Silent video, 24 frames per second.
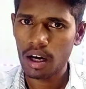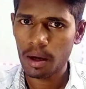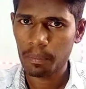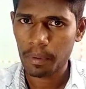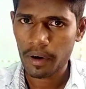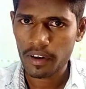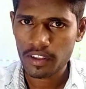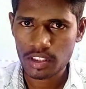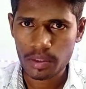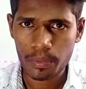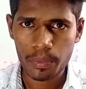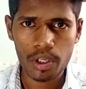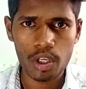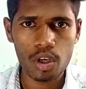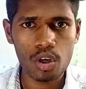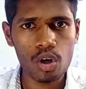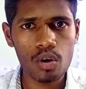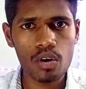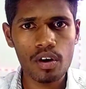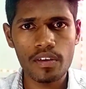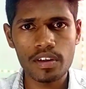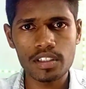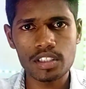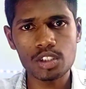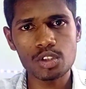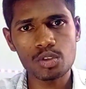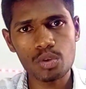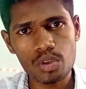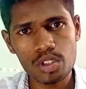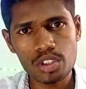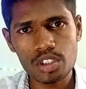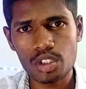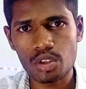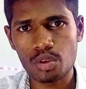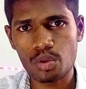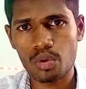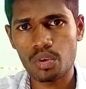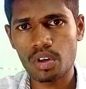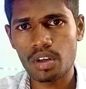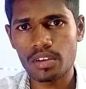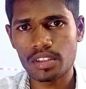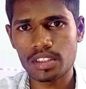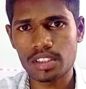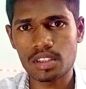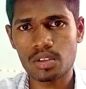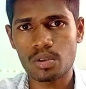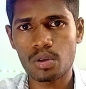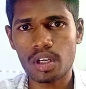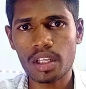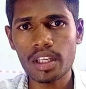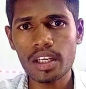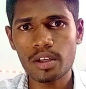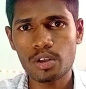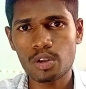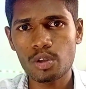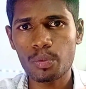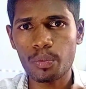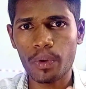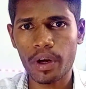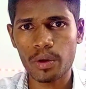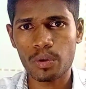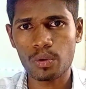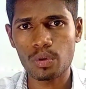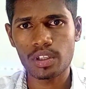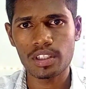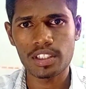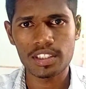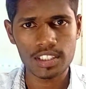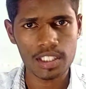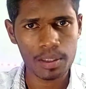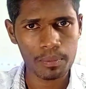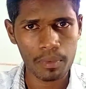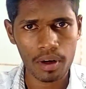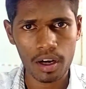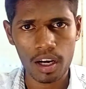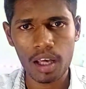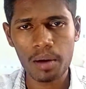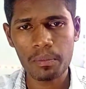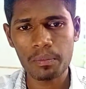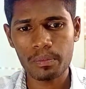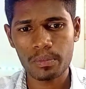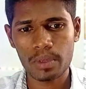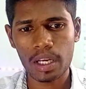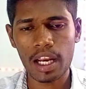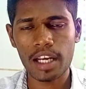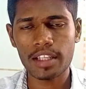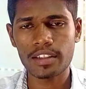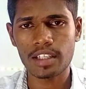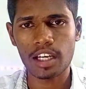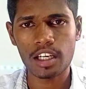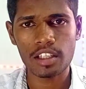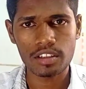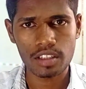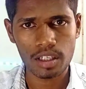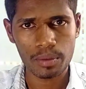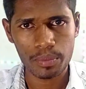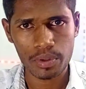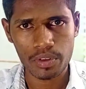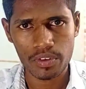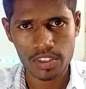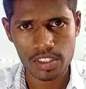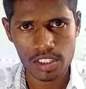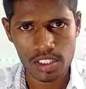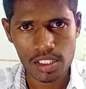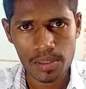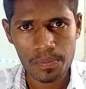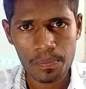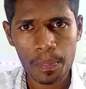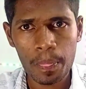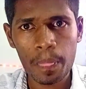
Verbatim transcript: பவர் சப்ளை லோவாக வச்சு டூ ஜீரோ டூவில் வச்சு கூட டூ பாயிண்ட் ஒன்று டிசைன் பண்ணலாம் நாலு நாலு நாற்பது வச்சு